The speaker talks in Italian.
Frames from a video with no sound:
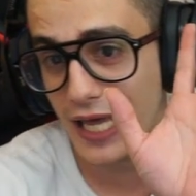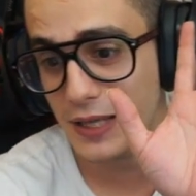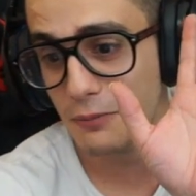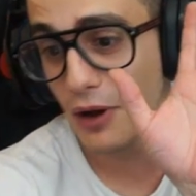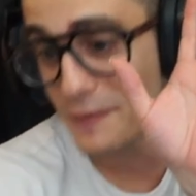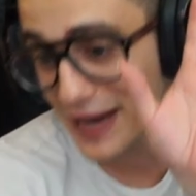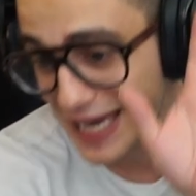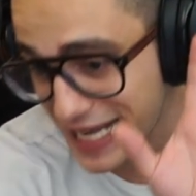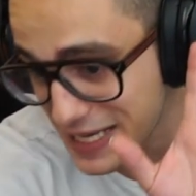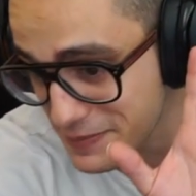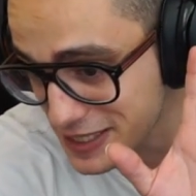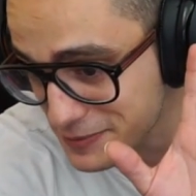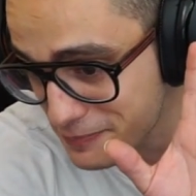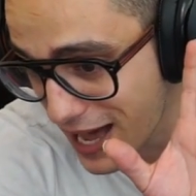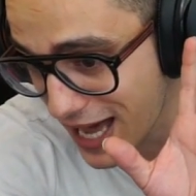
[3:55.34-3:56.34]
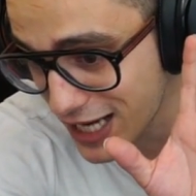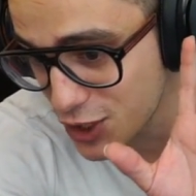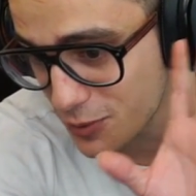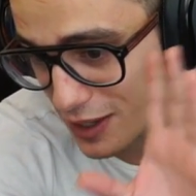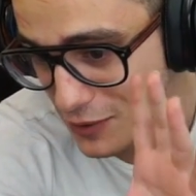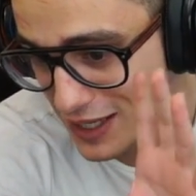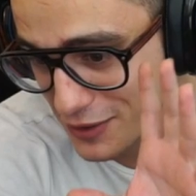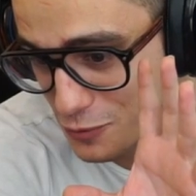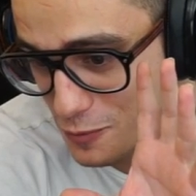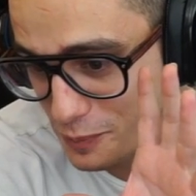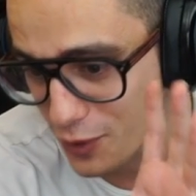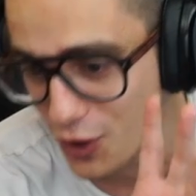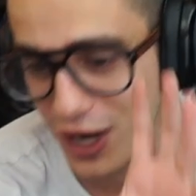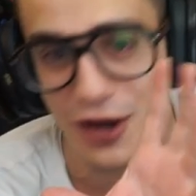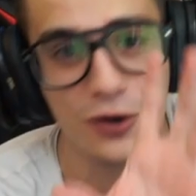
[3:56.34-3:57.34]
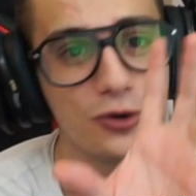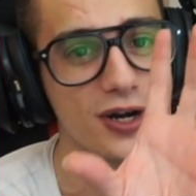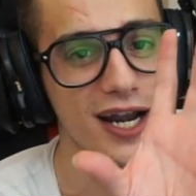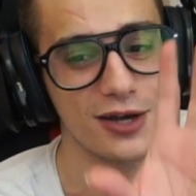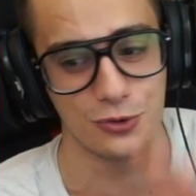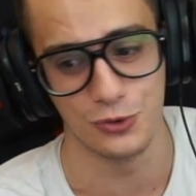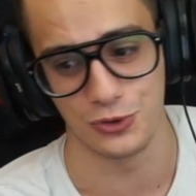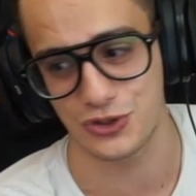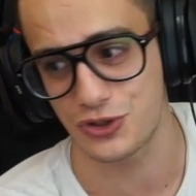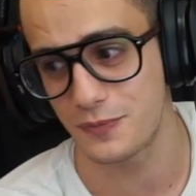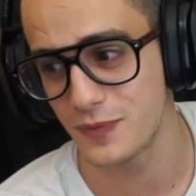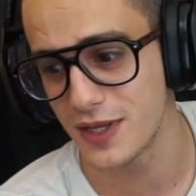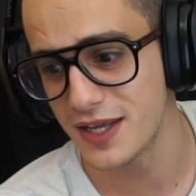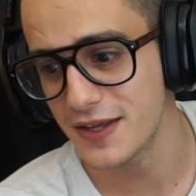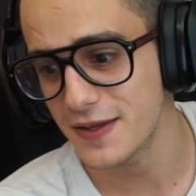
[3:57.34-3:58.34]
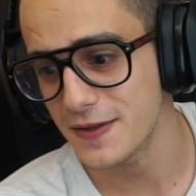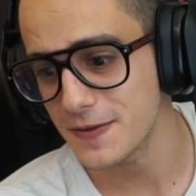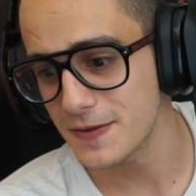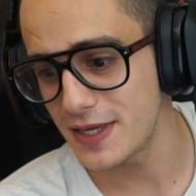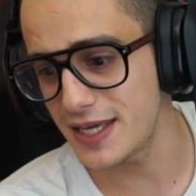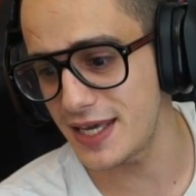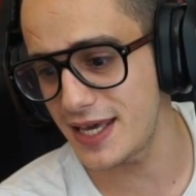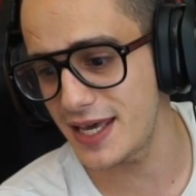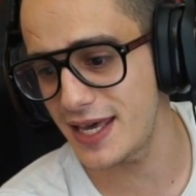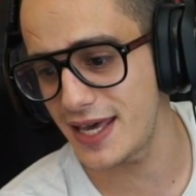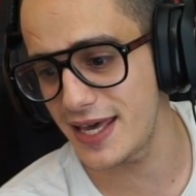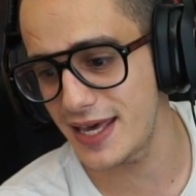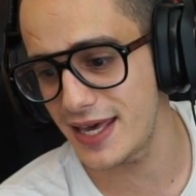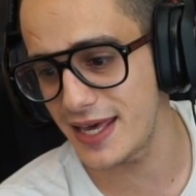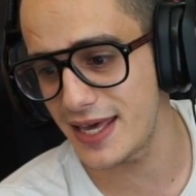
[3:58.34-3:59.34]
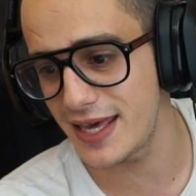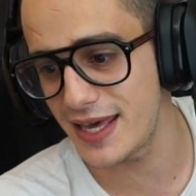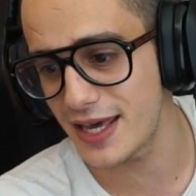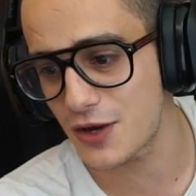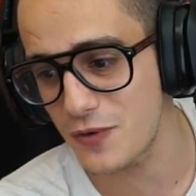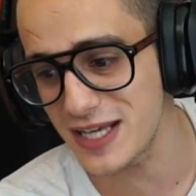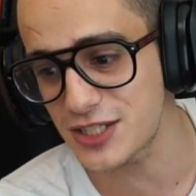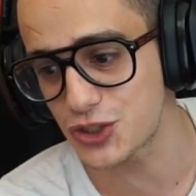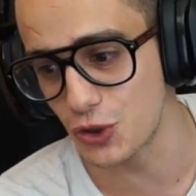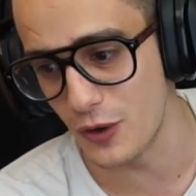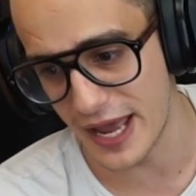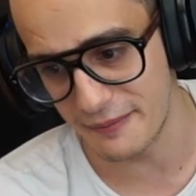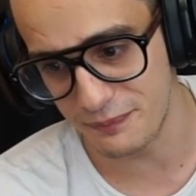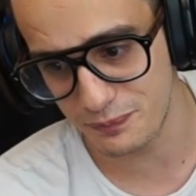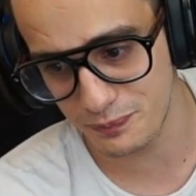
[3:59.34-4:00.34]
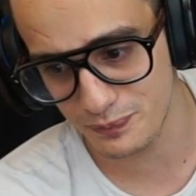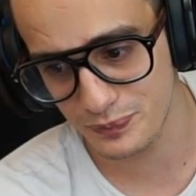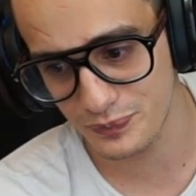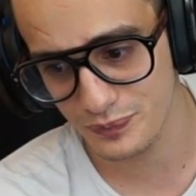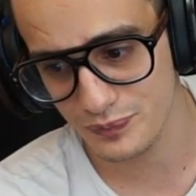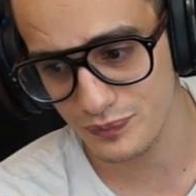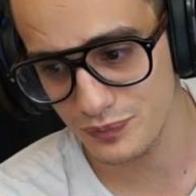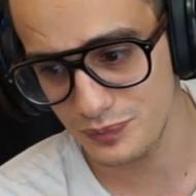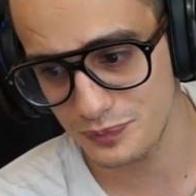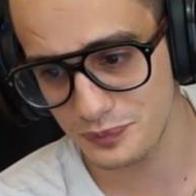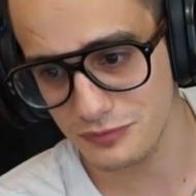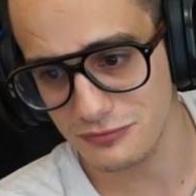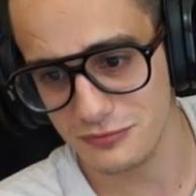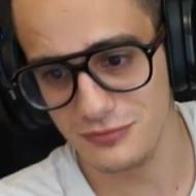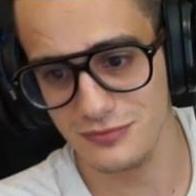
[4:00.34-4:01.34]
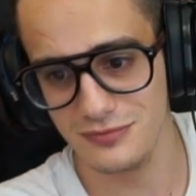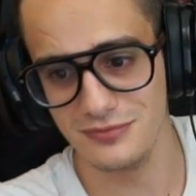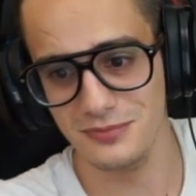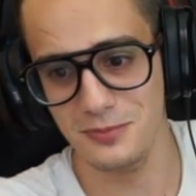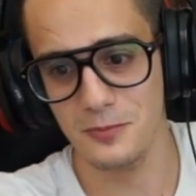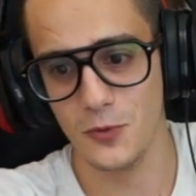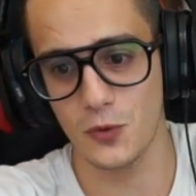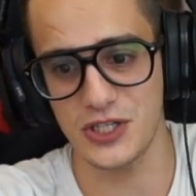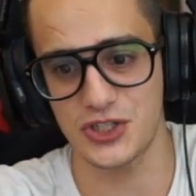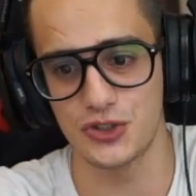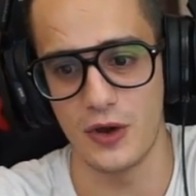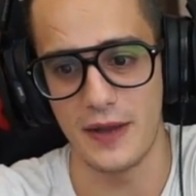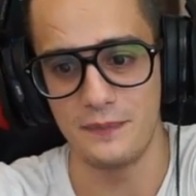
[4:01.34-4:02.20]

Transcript: Poi magari ne sbaglio, ma un po' ancora la conosco. E questo è. Questo è.